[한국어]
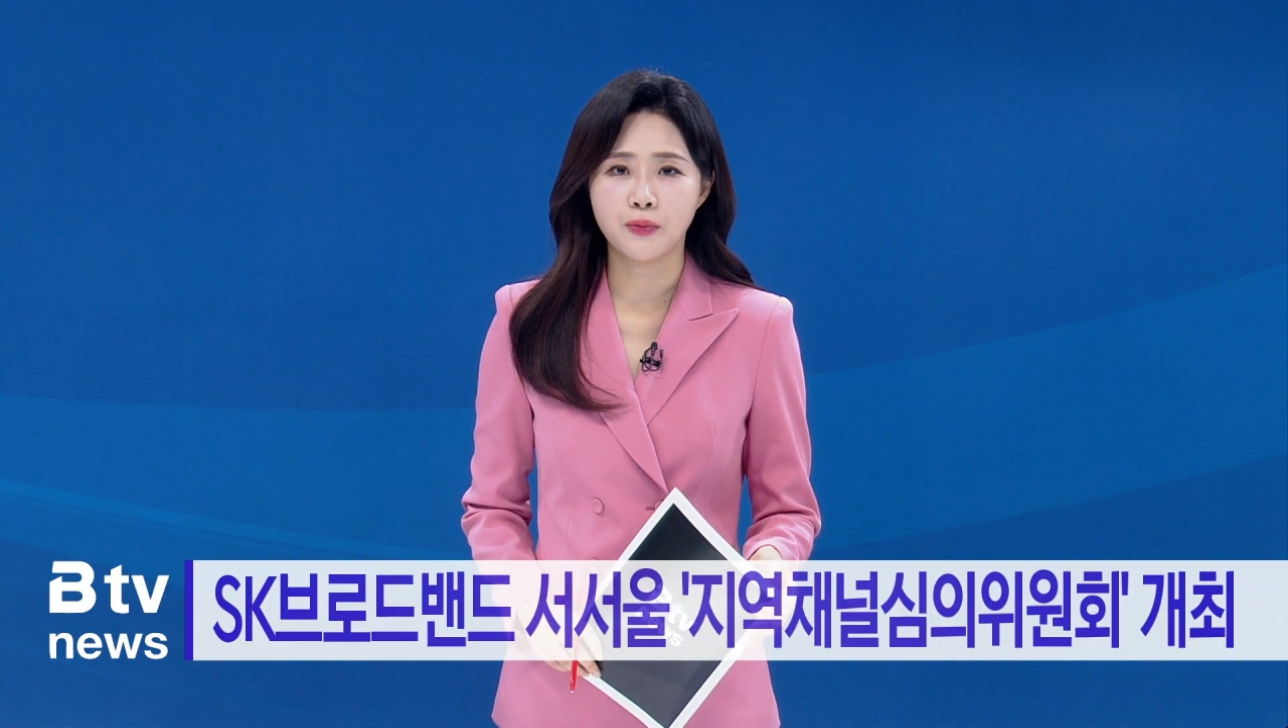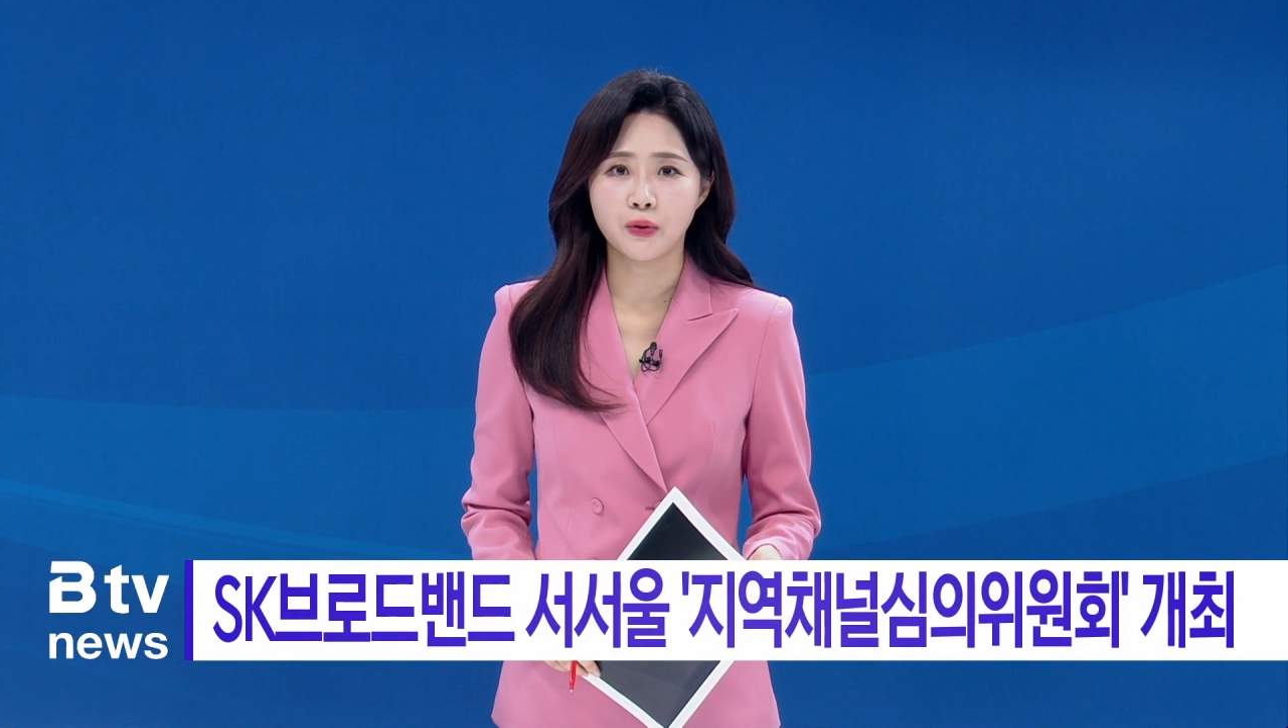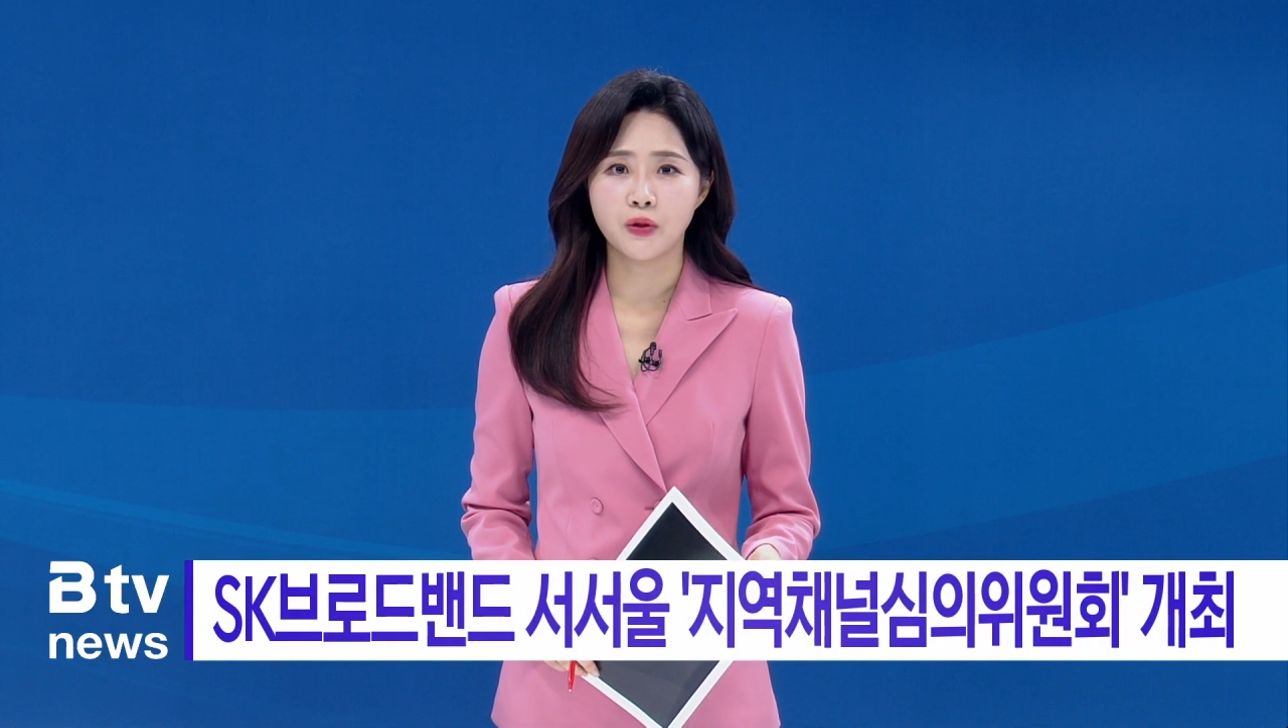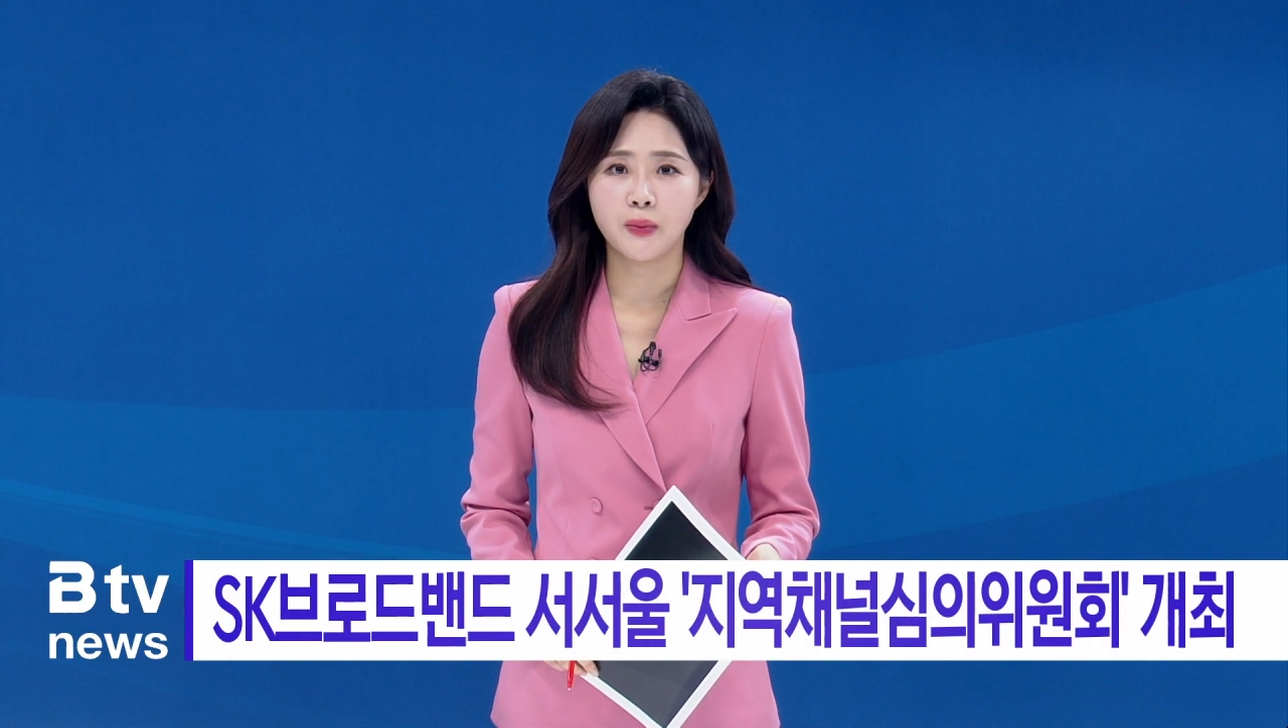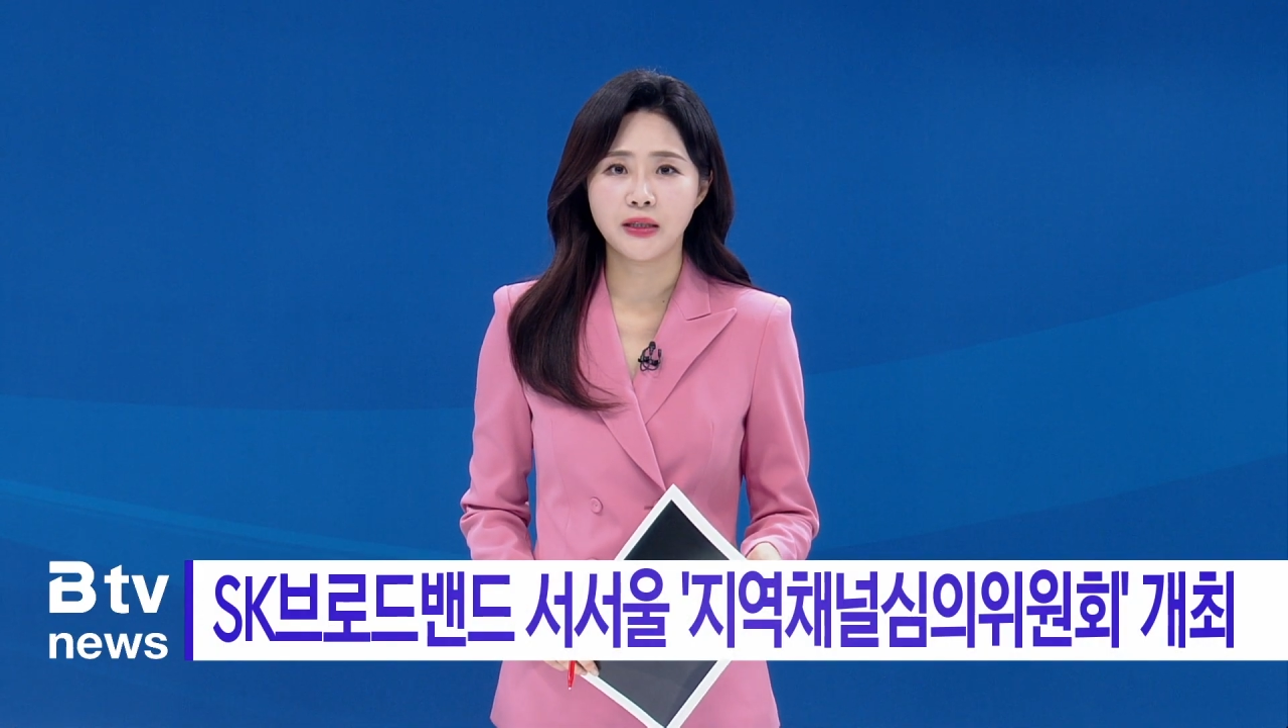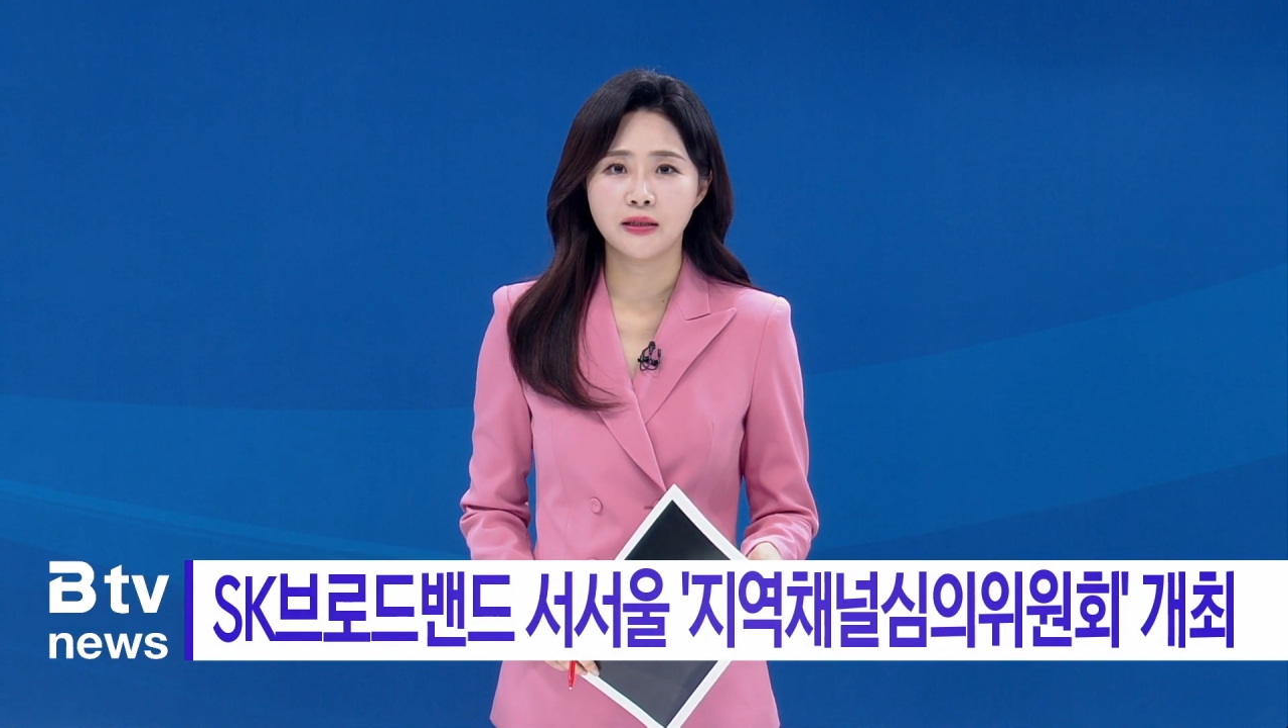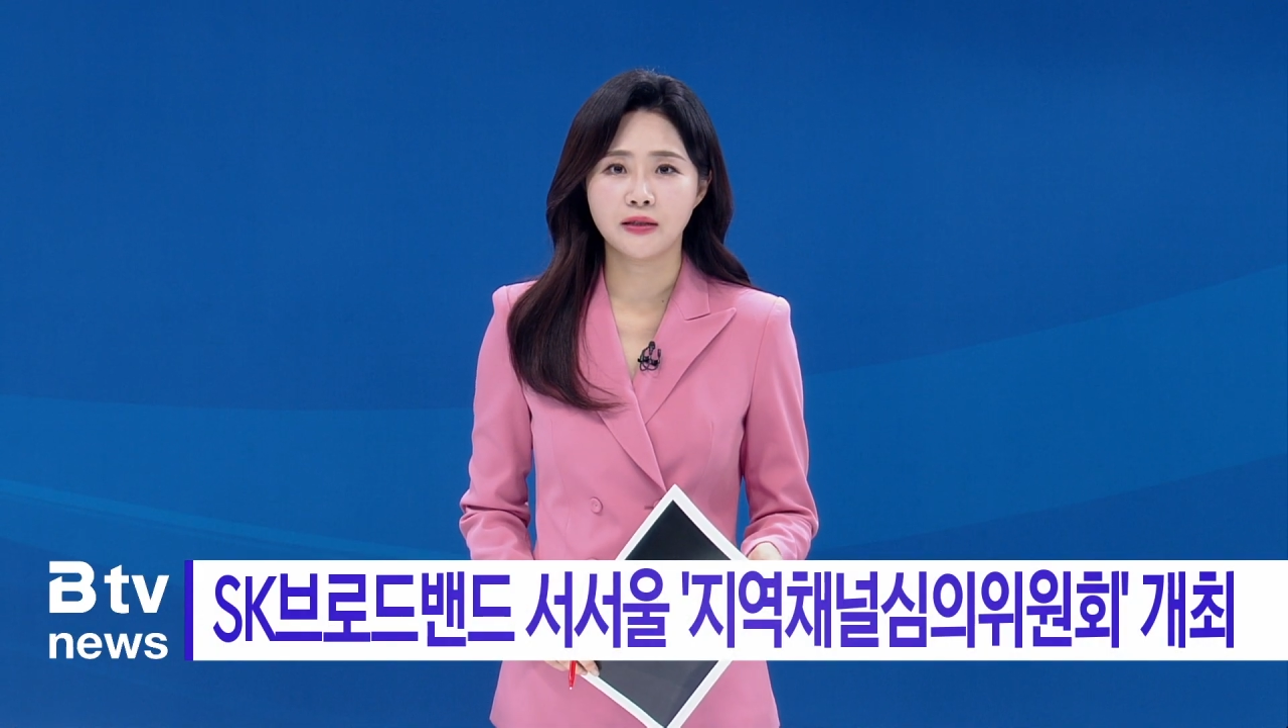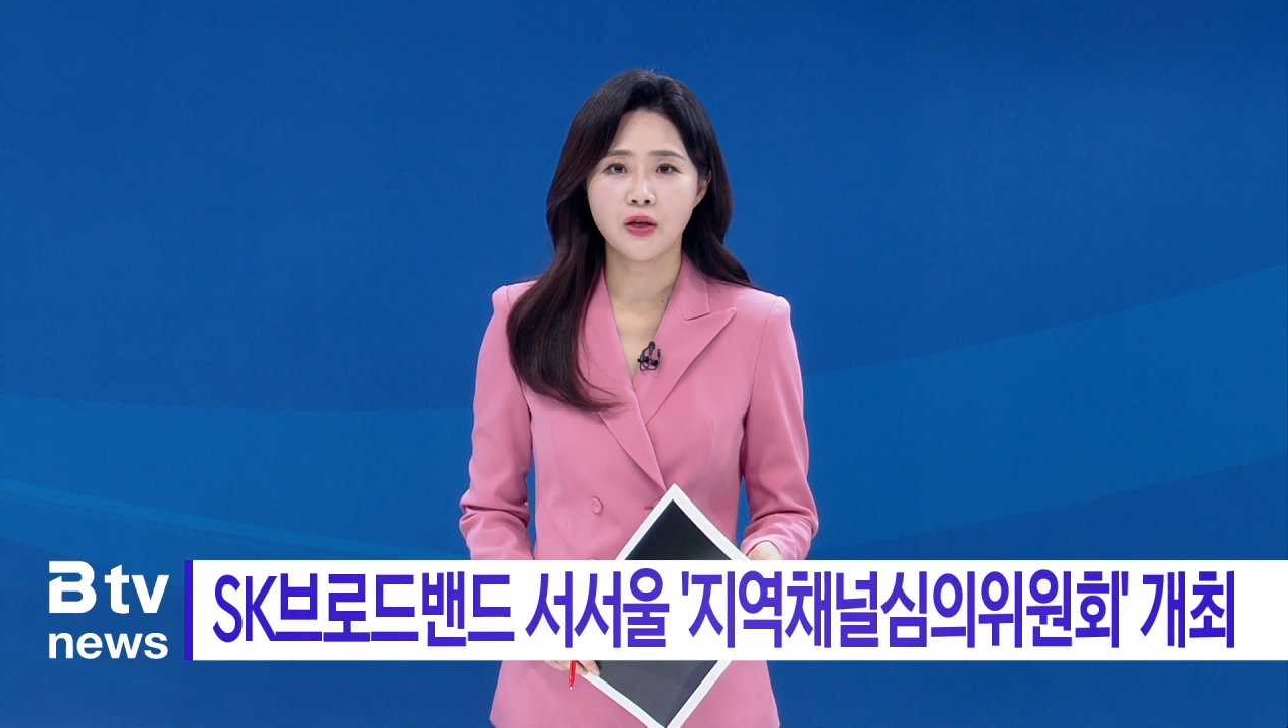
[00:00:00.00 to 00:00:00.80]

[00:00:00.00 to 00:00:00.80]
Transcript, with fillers: 브로드밴드